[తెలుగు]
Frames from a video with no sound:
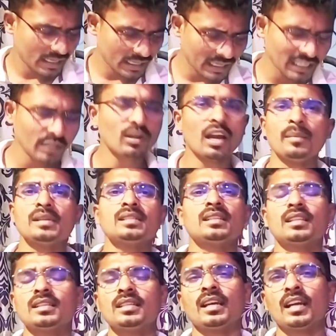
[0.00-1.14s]
నెగిటివ్ కామెంట్స్
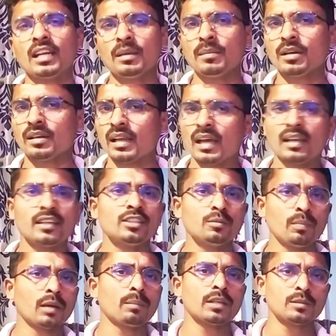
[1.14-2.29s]
అయితే చేయకండి మీకు నాలెడ్జ్
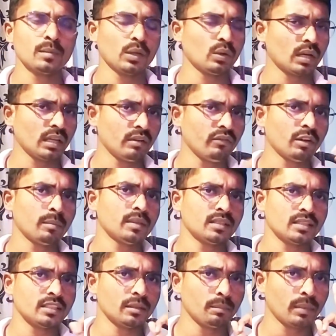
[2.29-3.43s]
పర్పస్ మీకు ఒక
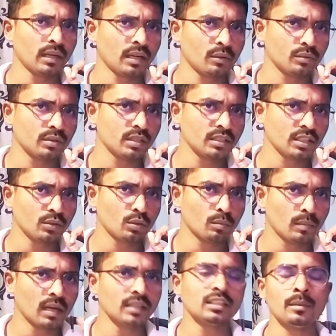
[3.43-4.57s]
ఇన్ఫర్మేషన్ చెప్పాలన్న ఉద్దేశంతో
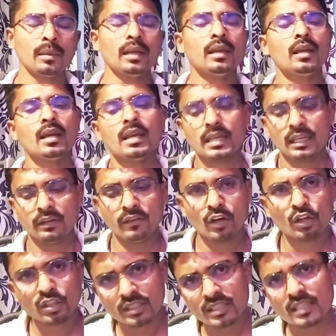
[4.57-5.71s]
మాత్రమే ఈ
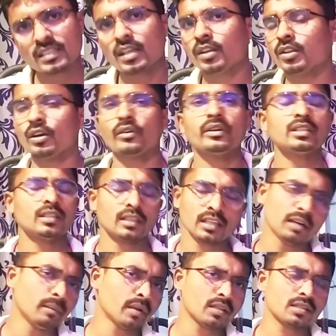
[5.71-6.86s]
వీడియో అయితే చేశాను ఇదొక విషయం అయితే
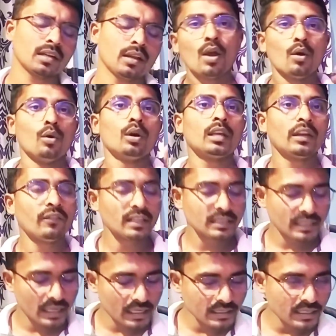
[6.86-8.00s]
గమనించండి ఓకే ఫ్రెండ్స్
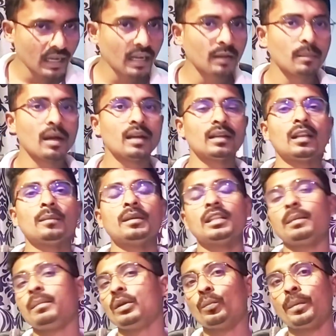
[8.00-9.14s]
కేసీఆర్ అన్న మాటల మీద
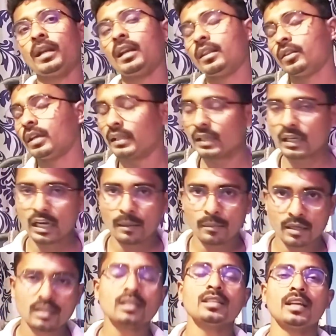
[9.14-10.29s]
మీ ఒపీనియన్ ఏదో కింద
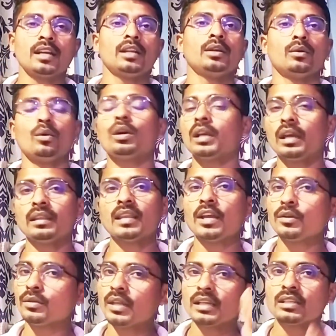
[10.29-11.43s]
కామెంట్ అయితే చేయండి ఓకే
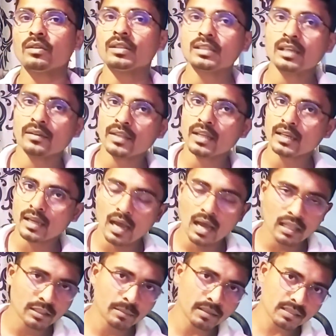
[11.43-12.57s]
థ్యాంక్ యూ థ్యాంక్స్ ఫర్ వాచింగ్ అందరికీ
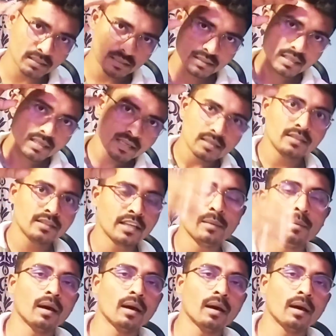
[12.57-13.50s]
ఆల్ ది బెస్ట్ జై